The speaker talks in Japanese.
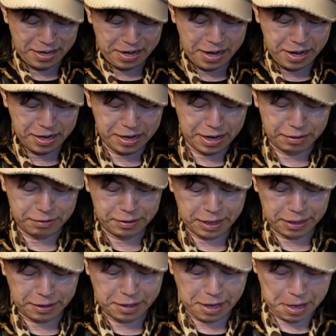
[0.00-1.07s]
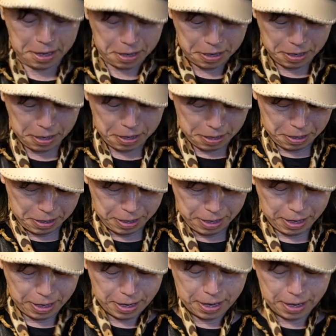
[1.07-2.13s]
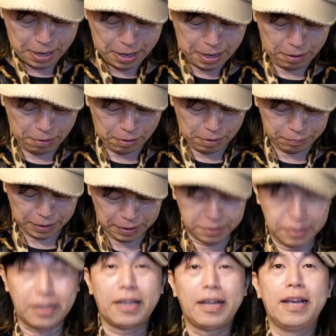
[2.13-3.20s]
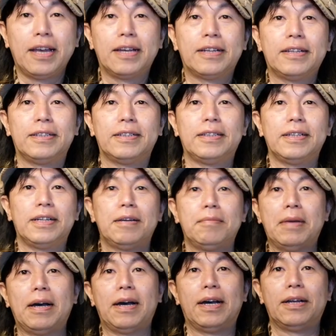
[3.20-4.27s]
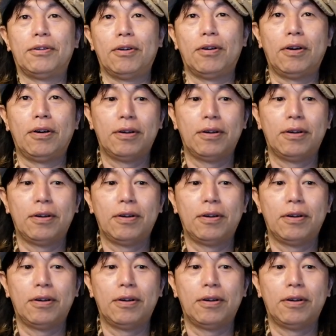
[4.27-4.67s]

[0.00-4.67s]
ね、ななって、えー、ここ2つ出てねまああの